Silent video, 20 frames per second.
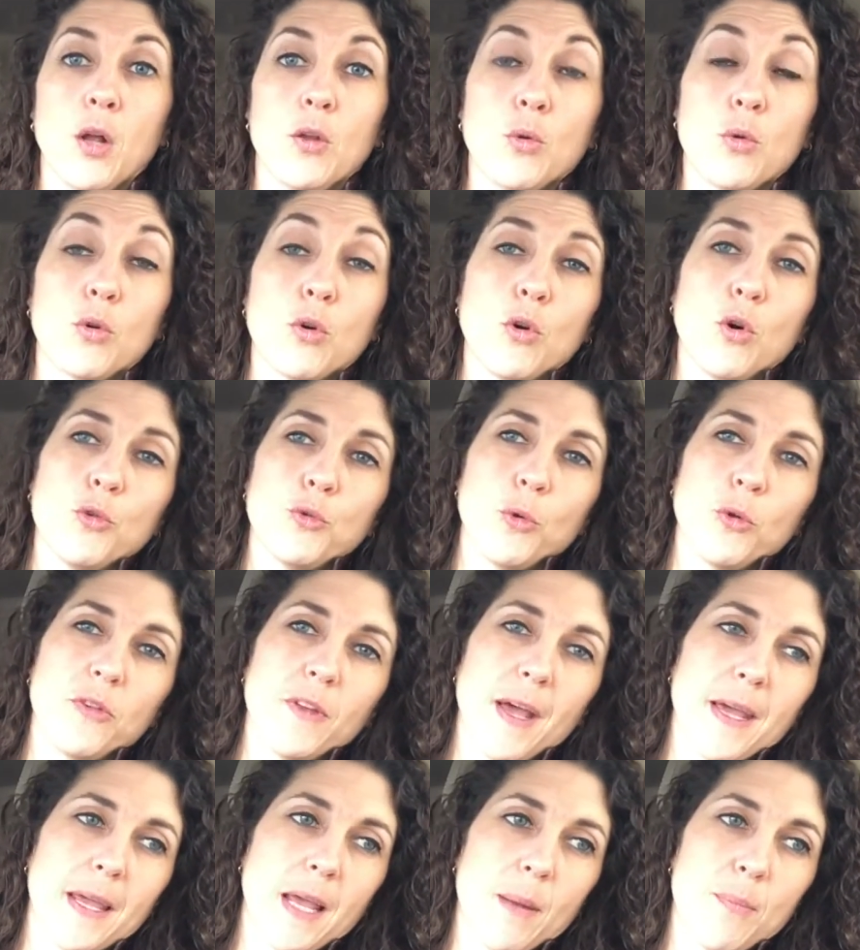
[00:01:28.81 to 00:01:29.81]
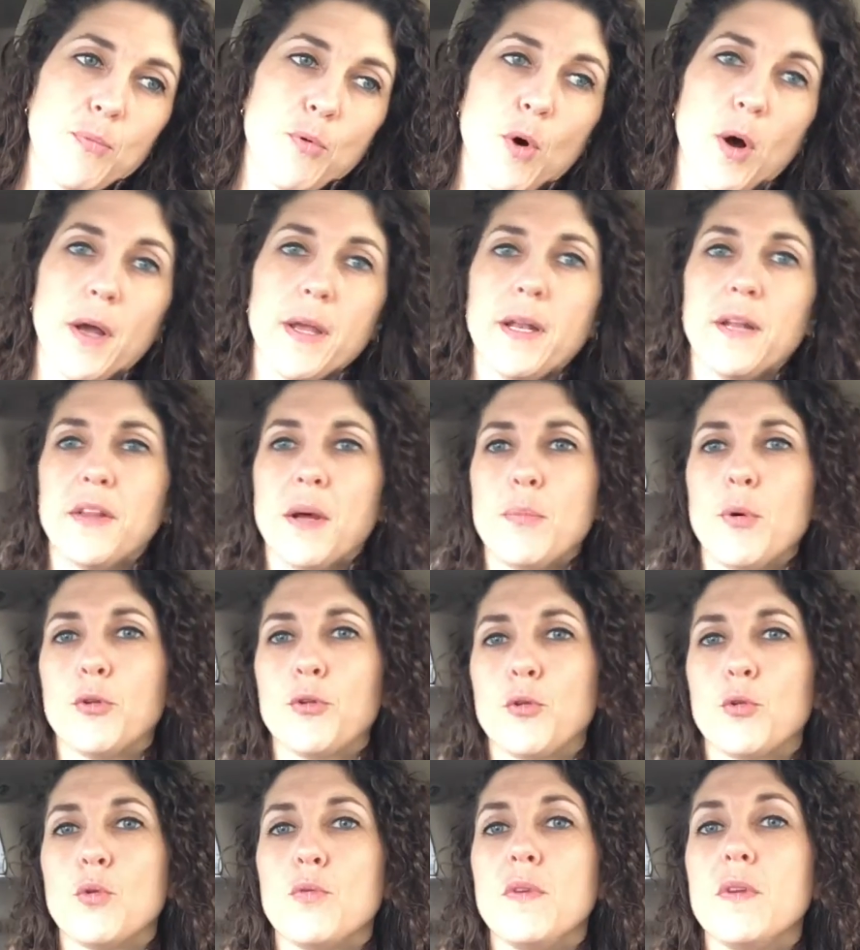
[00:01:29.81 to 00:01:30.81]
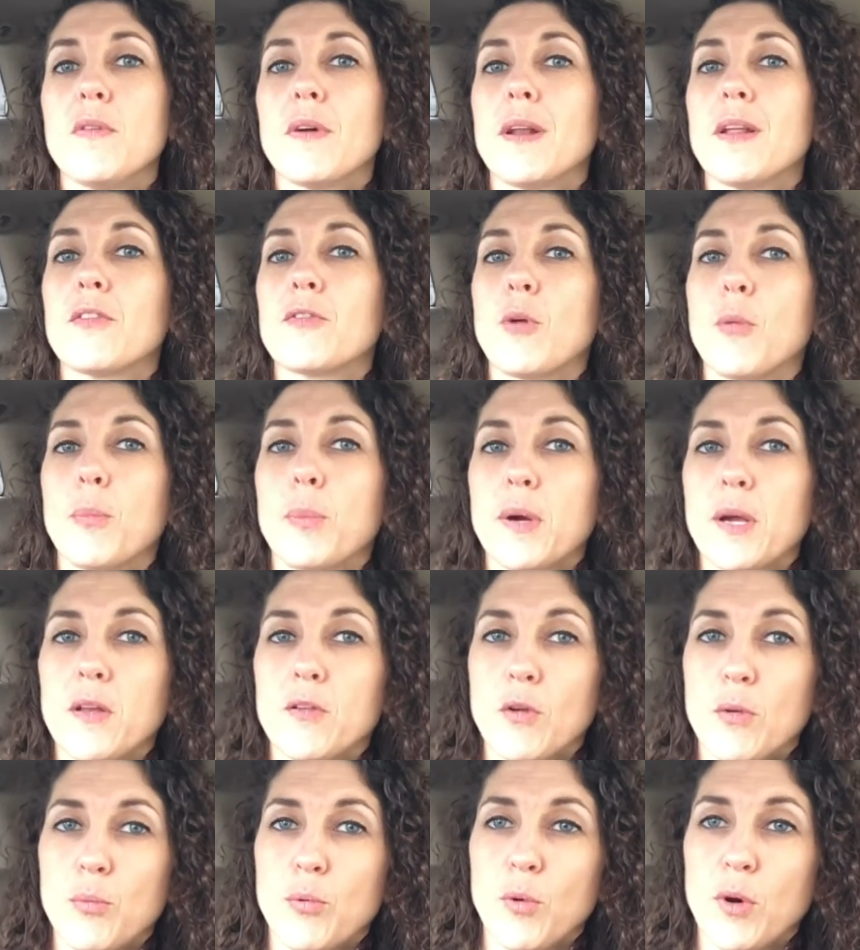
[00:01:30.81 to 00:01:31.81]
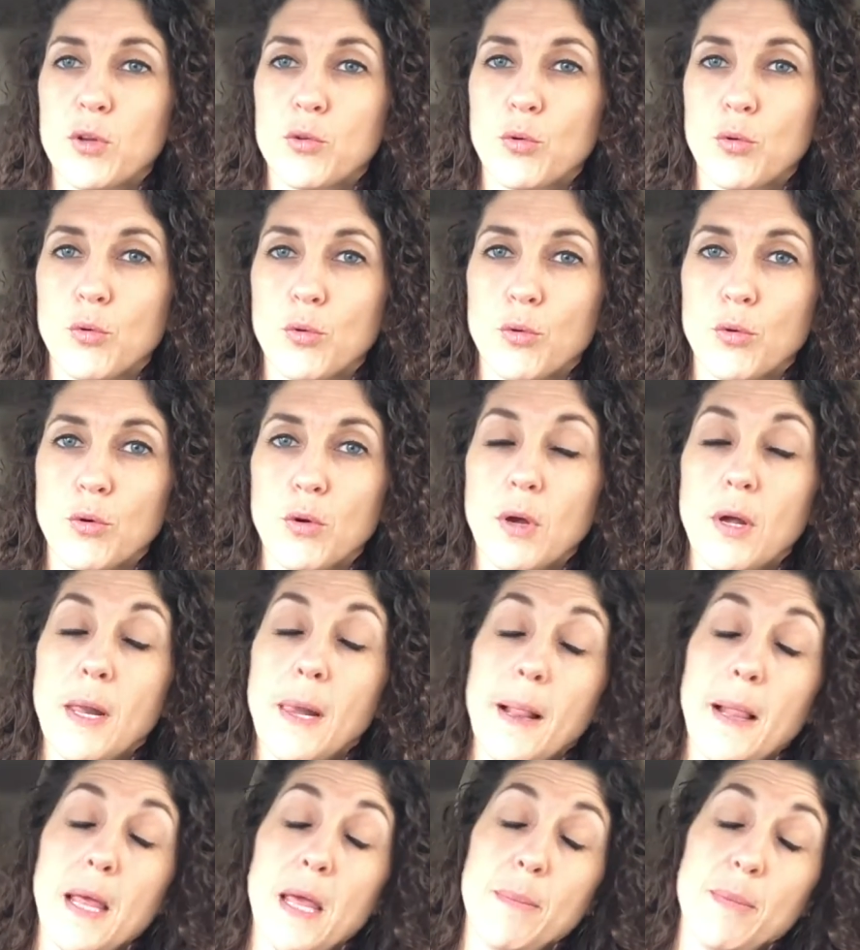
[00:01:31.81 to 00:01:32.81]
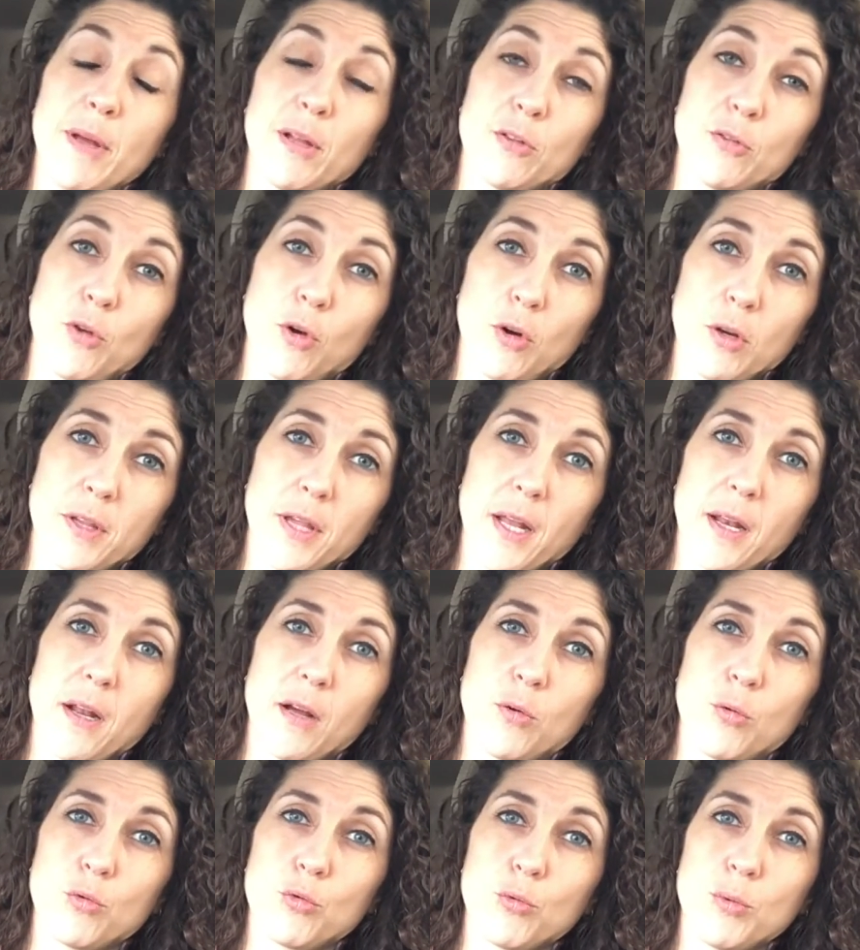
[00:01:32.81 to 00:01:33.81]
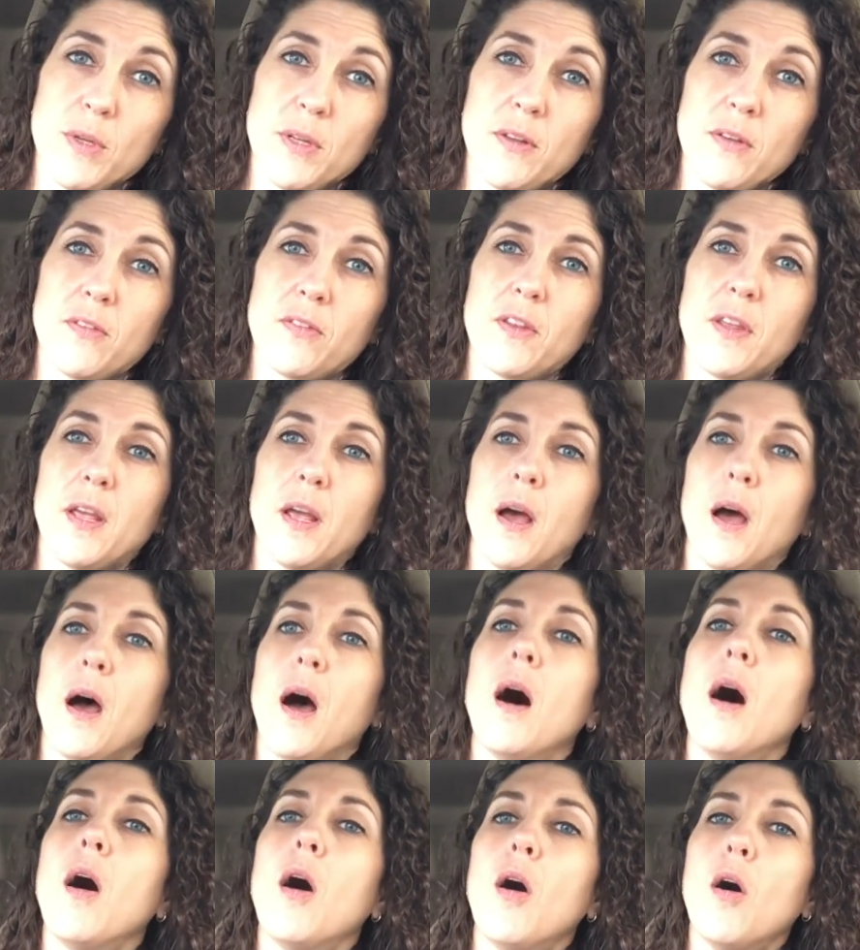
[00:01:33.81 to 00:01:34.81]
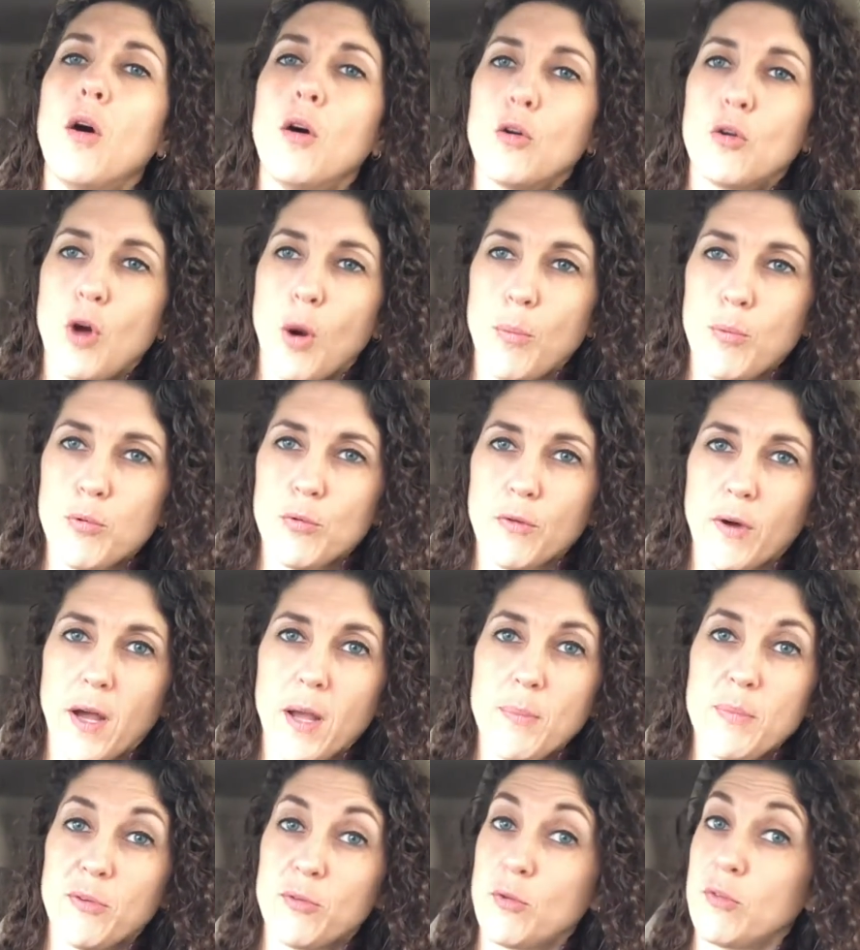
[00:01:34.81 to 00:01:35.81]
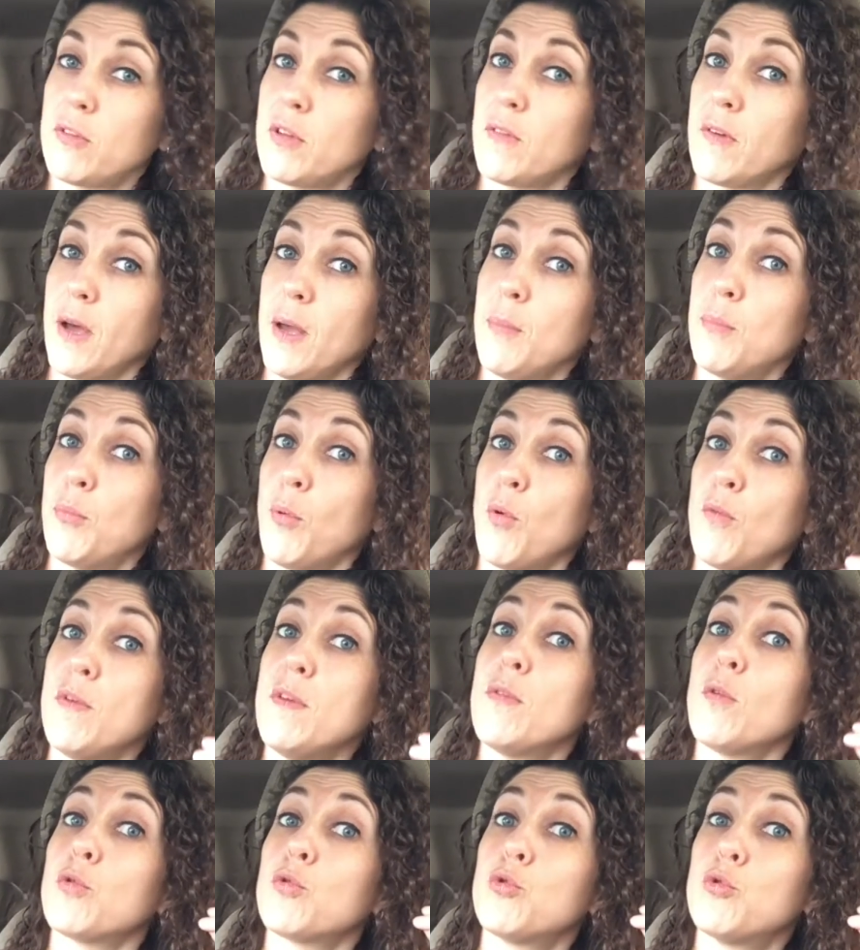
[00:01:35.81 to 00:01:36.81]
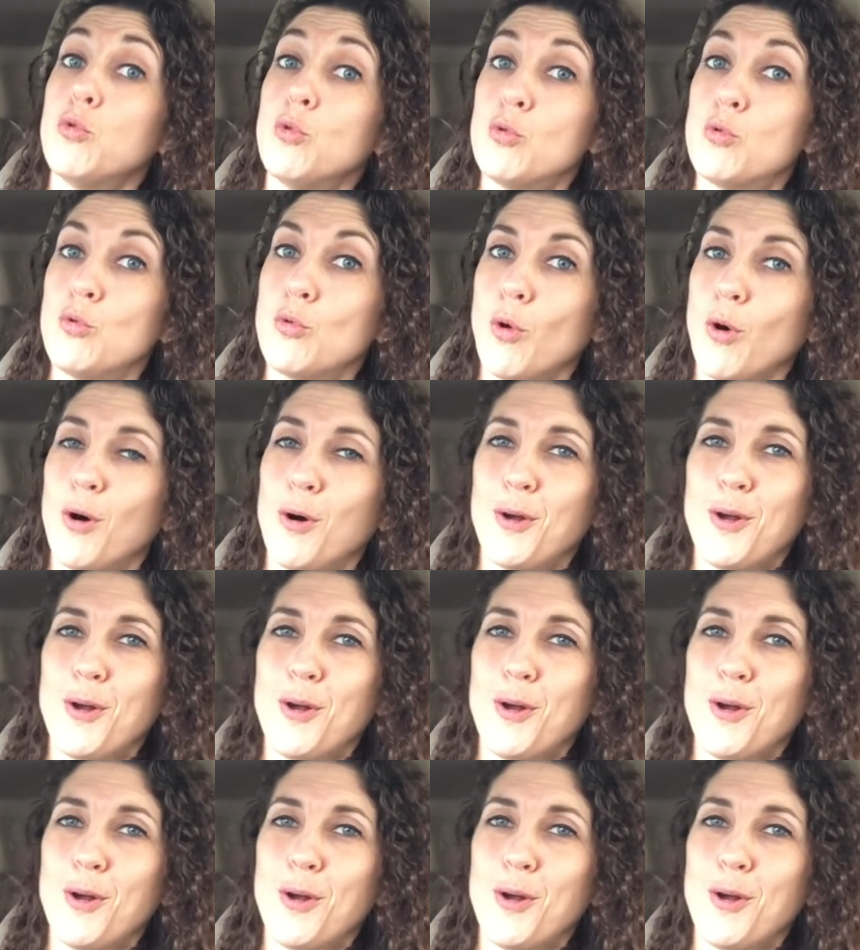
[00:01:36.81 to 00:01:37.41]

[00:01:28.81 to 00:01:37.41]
Donc quand on sait à quel point il est important de vivre l'instant présent pour être heureux, et eh bien dans le cas de la conduite, c'est encore plus vrai puisque c'est vrai pour vivre tout court.